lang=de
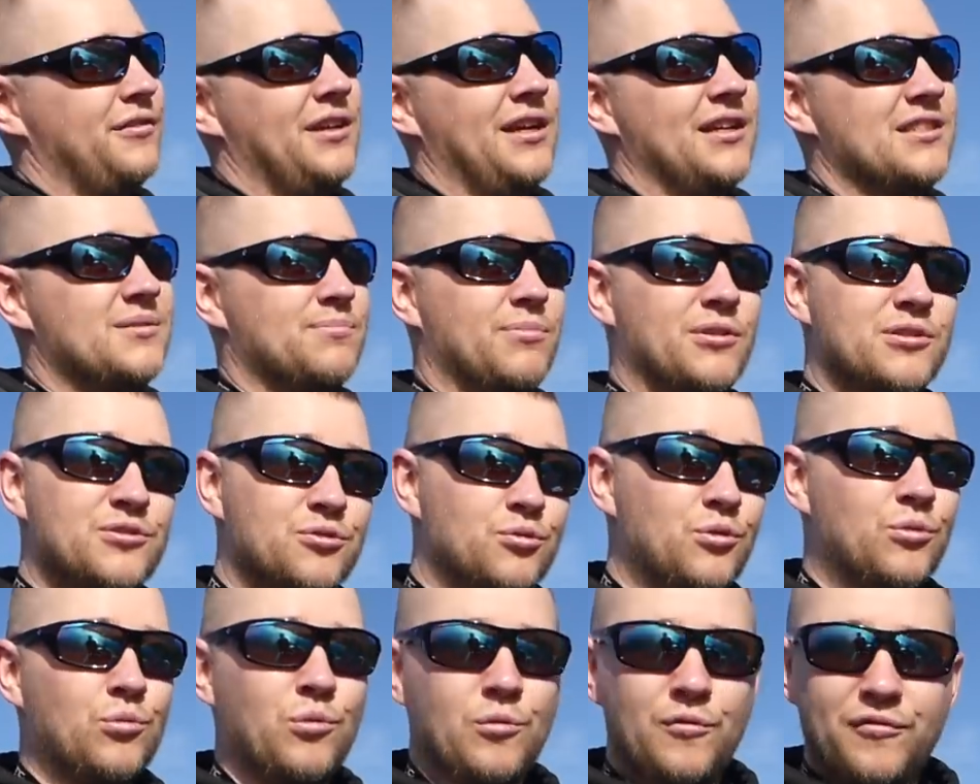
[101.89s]
erstmal
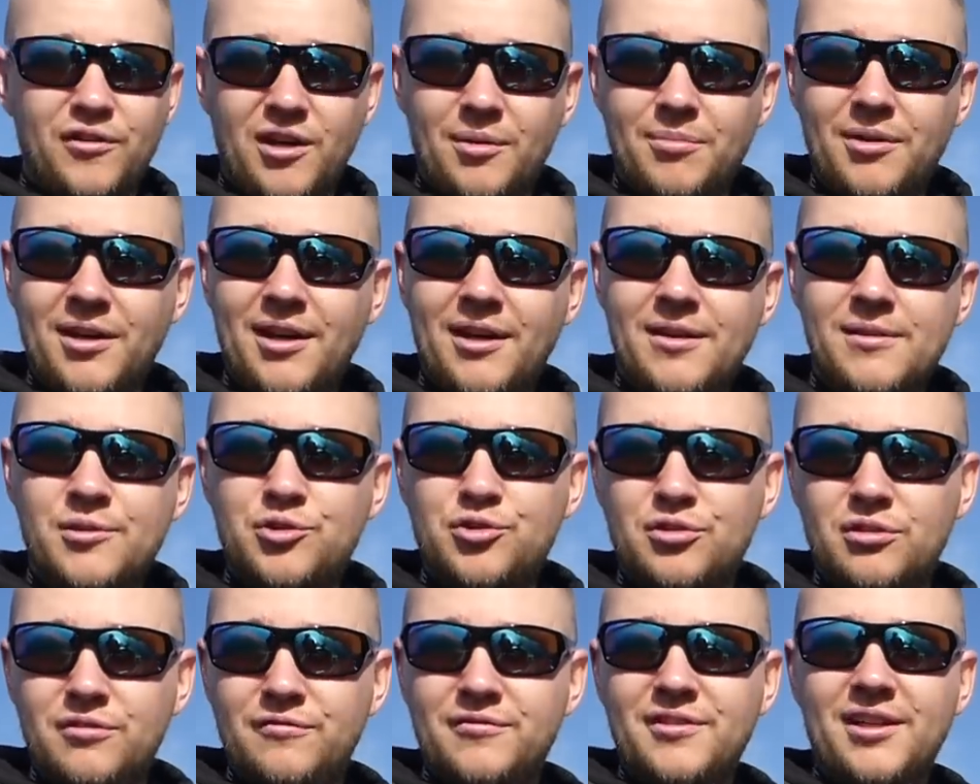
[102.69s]
so Uferbereich,
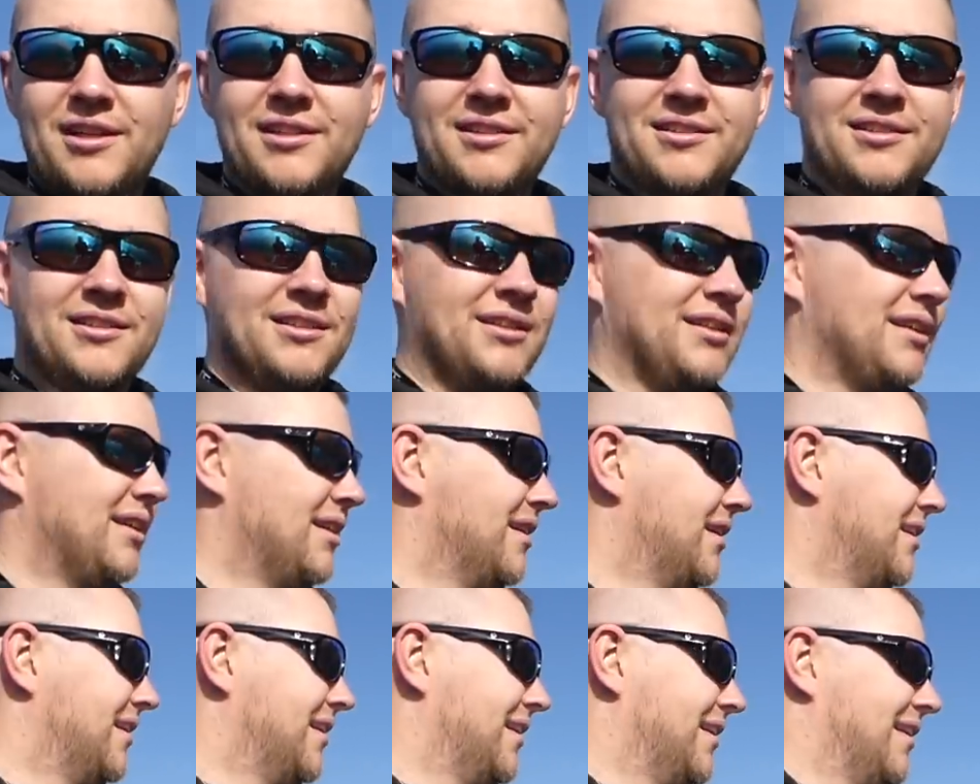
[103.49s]
Schilfkante.
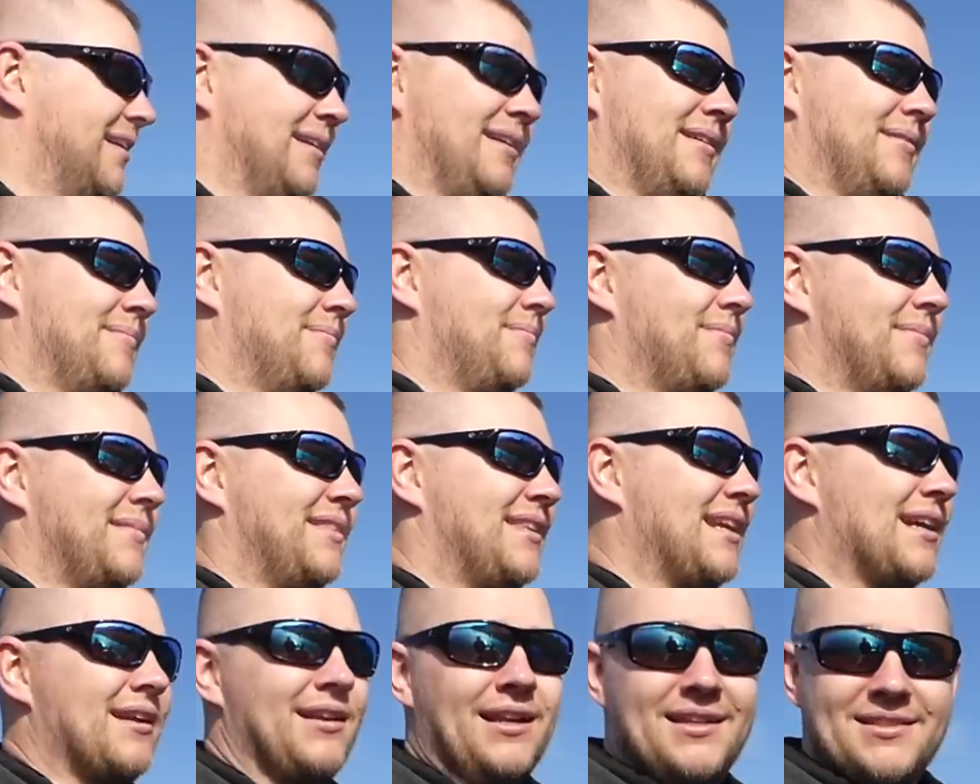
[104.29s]

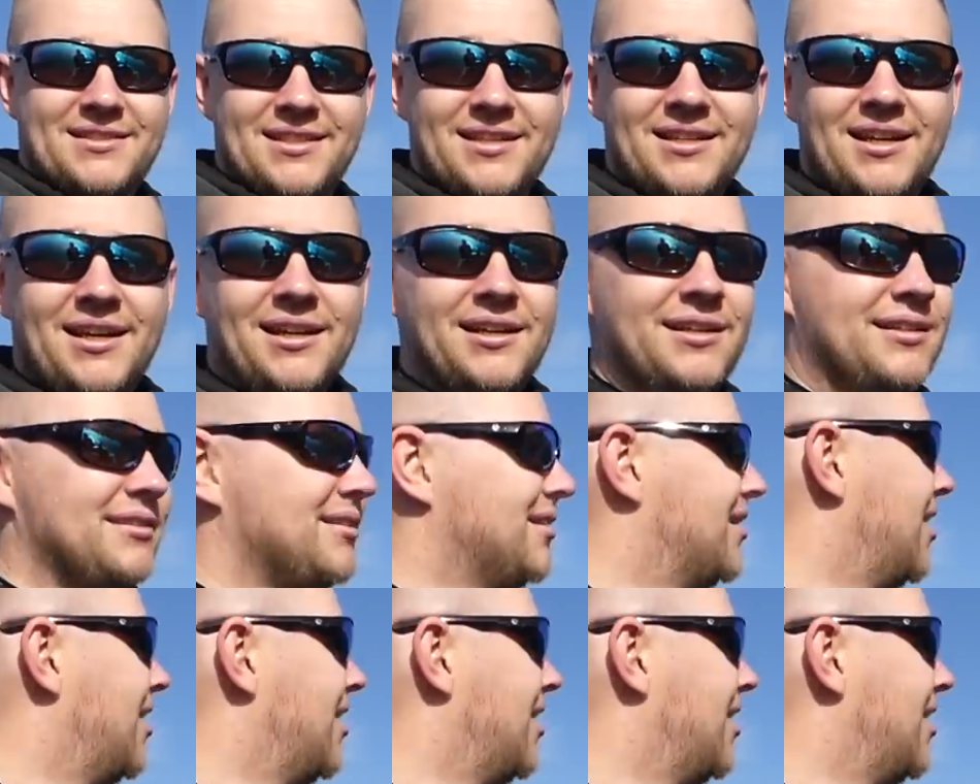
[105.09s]
Der Klassiker halt.